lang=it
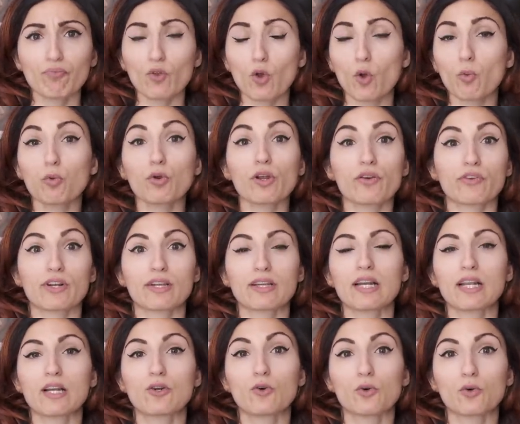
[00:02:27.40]
oppure i
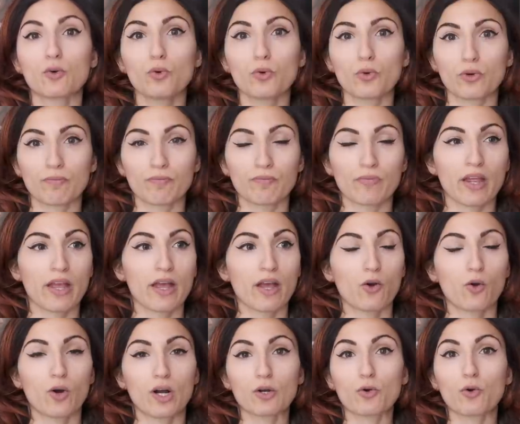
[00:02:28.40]
fratelli Goncourt,
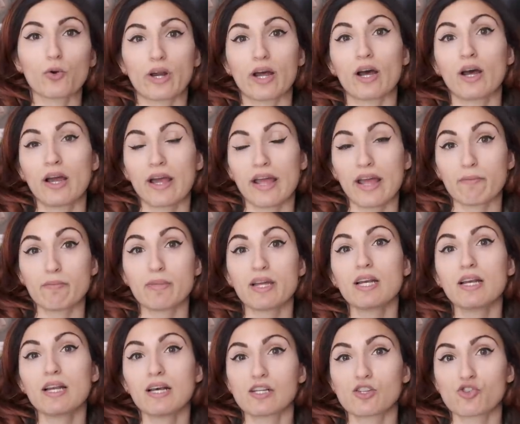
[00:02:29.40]
o ancora
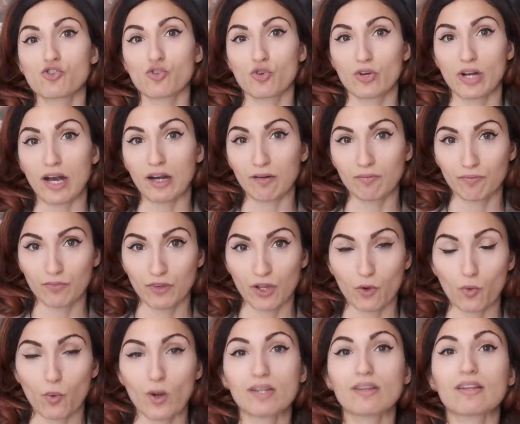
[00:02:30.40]
Émile Zola.
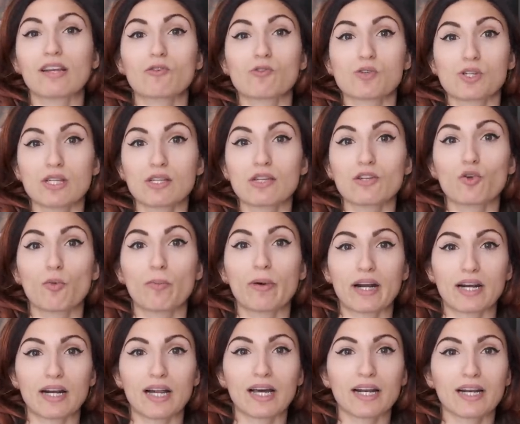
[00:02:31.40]
Quanti hanno sentito
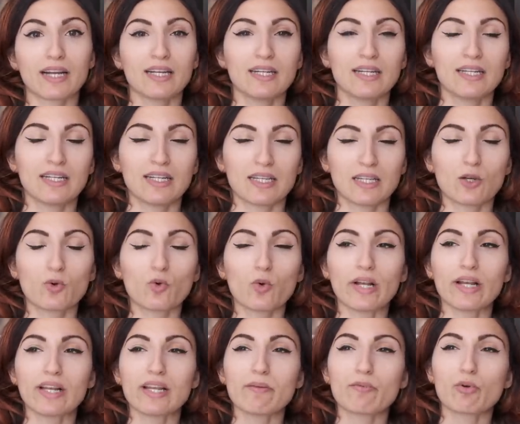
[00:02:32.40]
parlare di
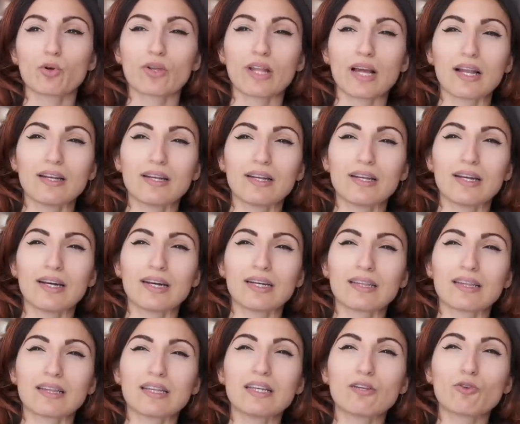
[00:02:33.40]
quel libro
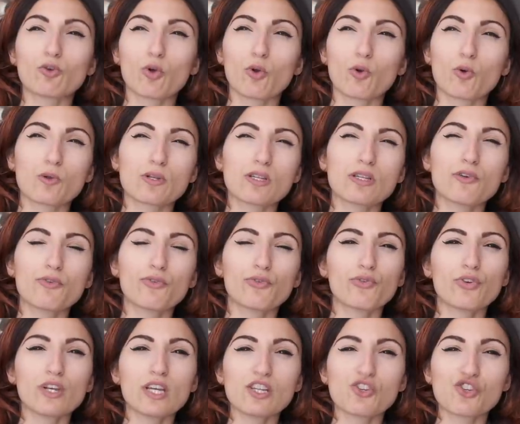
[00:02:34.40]
dal titolo così
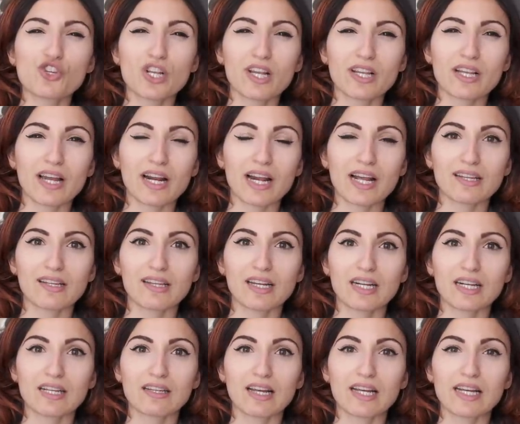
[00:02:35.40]
difficile da rendere
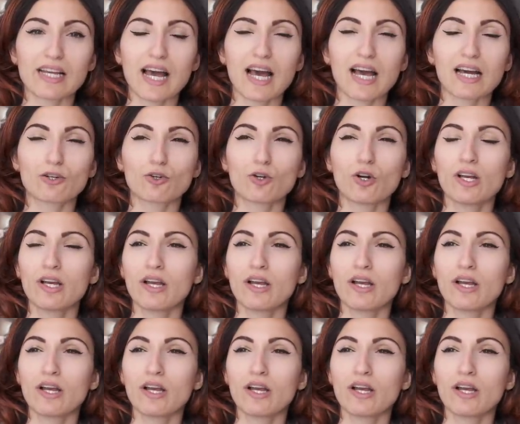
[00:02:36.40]
in italiano,